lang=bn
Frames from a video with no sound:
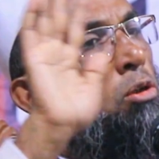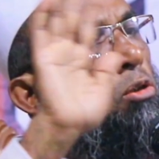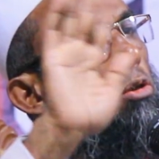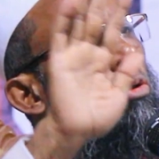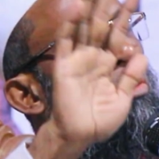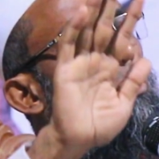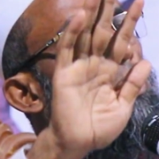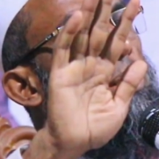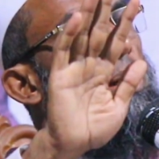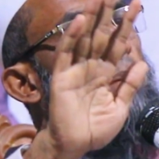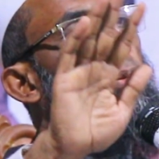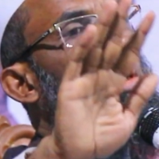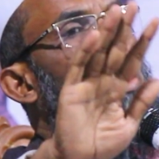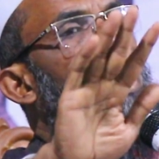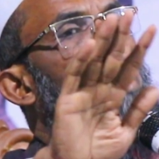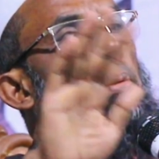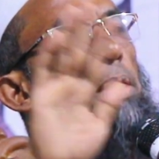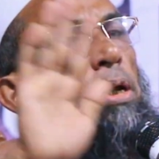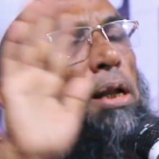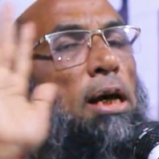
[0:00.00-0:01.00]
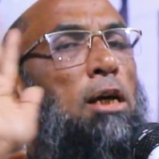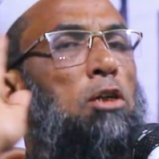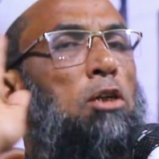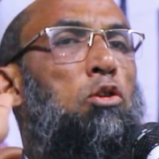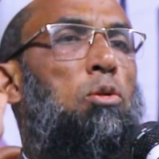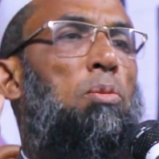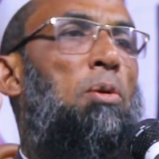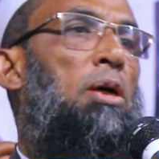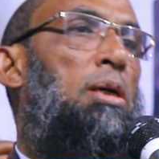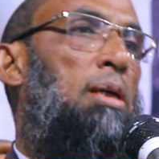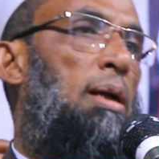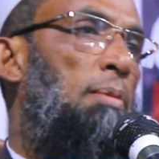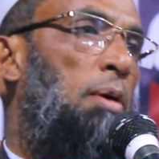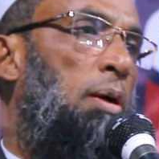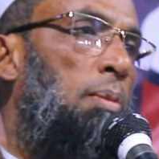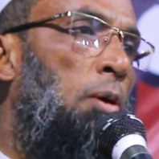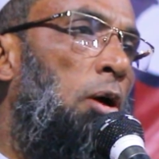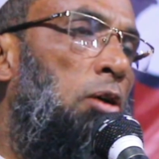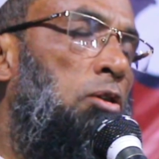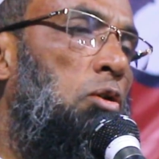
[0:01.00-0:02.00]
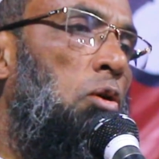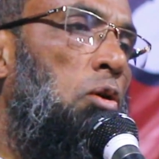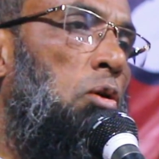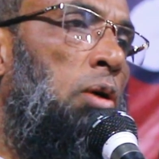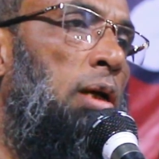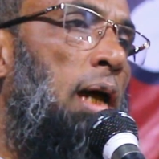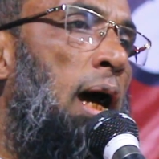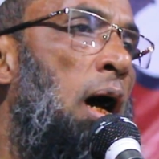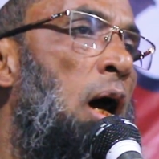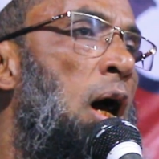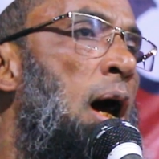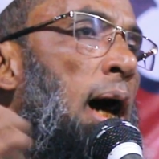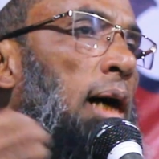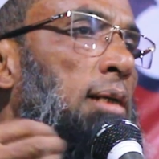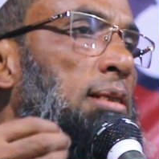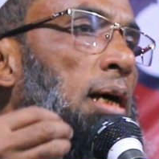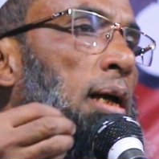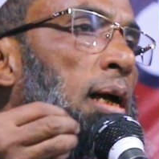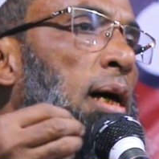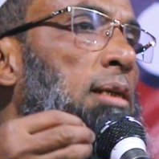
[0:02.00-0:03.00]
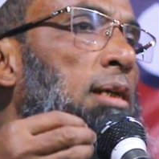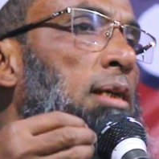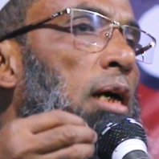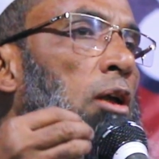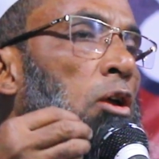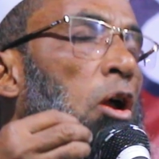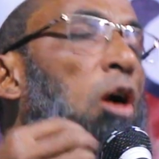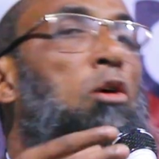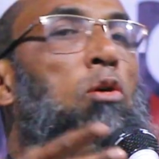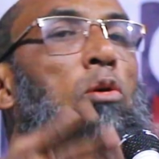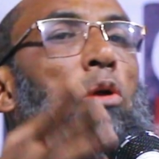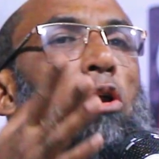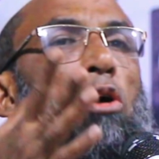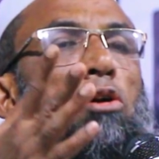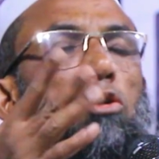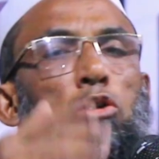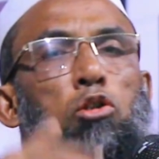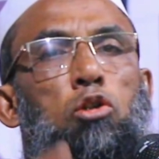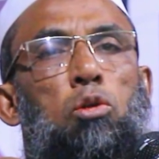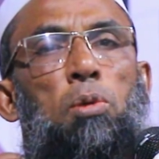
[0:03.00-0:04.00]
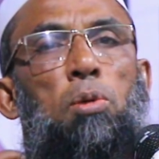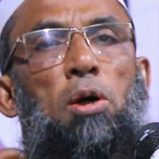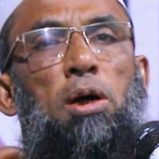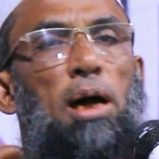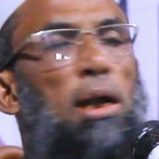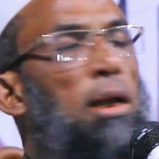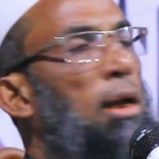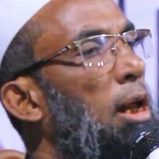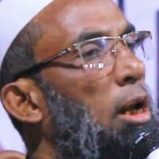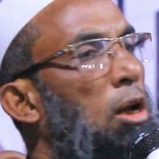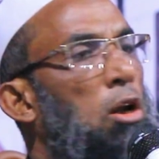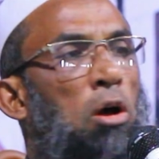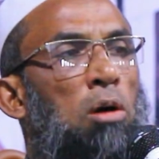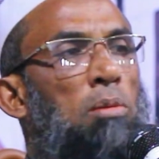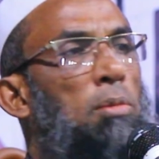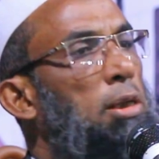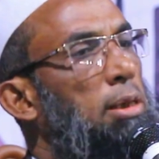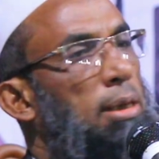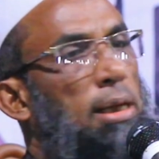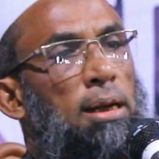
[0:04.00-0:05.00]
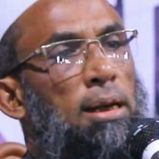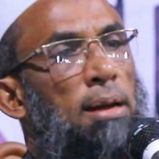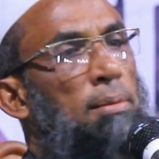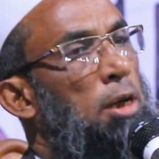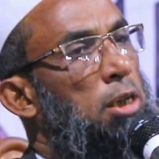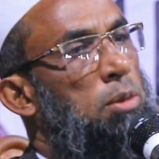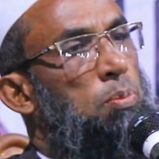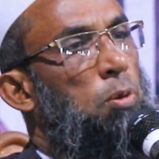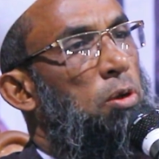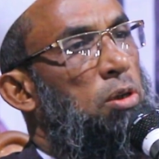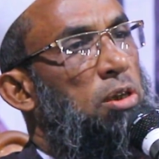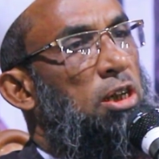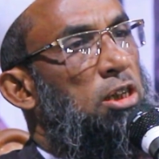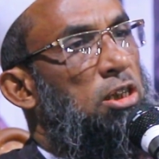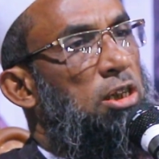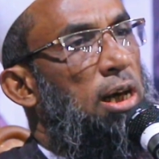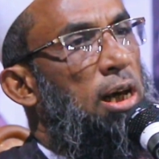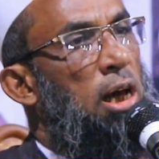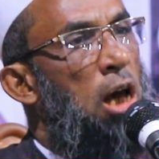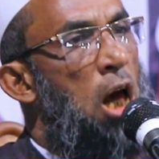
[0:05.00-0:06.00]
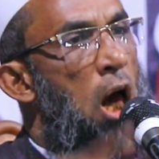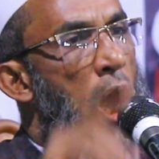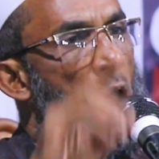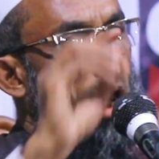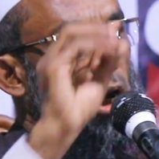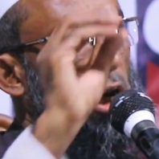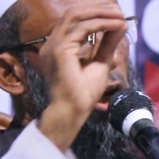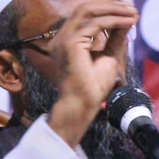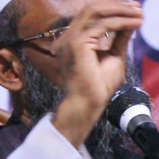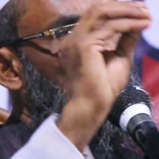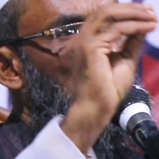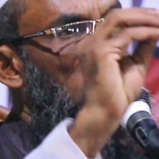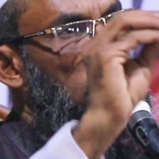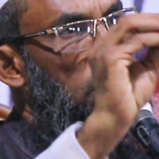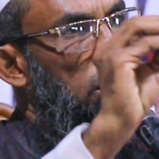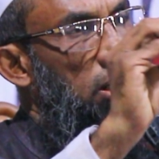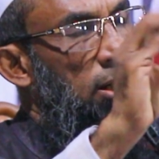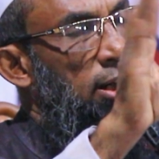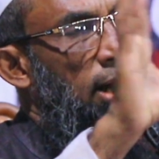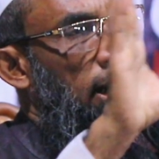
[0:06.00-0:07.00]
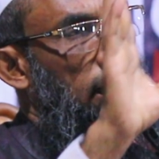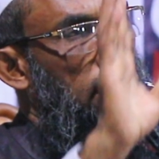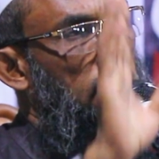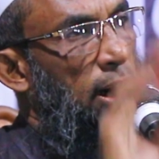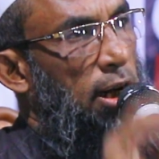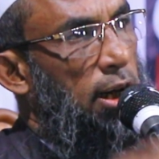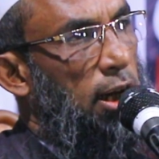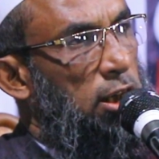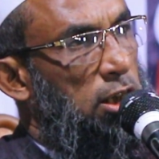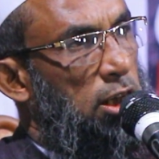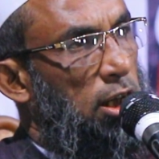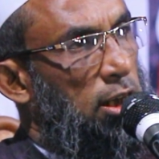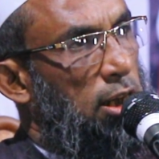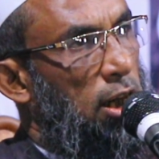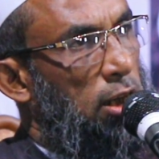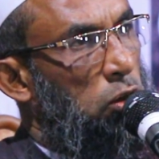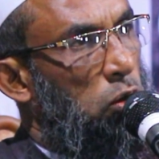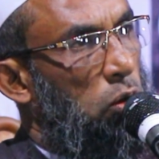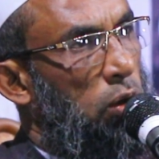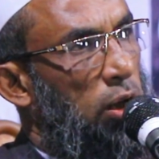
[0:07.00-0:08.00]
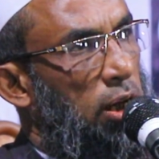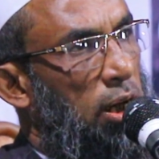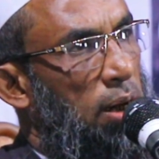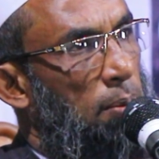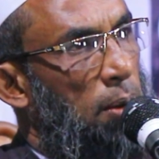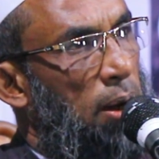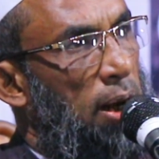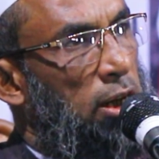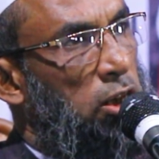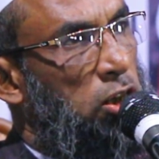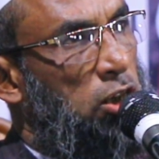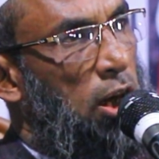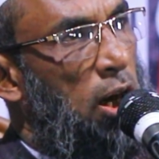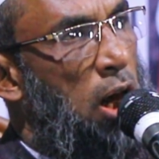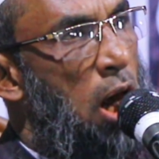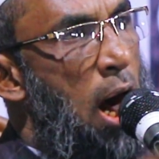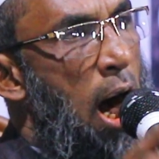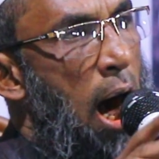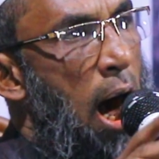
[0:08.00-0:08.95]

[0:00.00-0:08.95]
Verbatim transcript: শক্ত কথা বলি আমার এই যুবকরা আমার ভক্ত হইয়া হাজার হাজার লক্ষ লক্ষ যুবক আল্লাহর রহমতে নামাজ পড়তেছে আল্লাহর রহমতে দাঁড়িয়ে রাখার সিদ্ধান্ত রেখে ফেলাইছে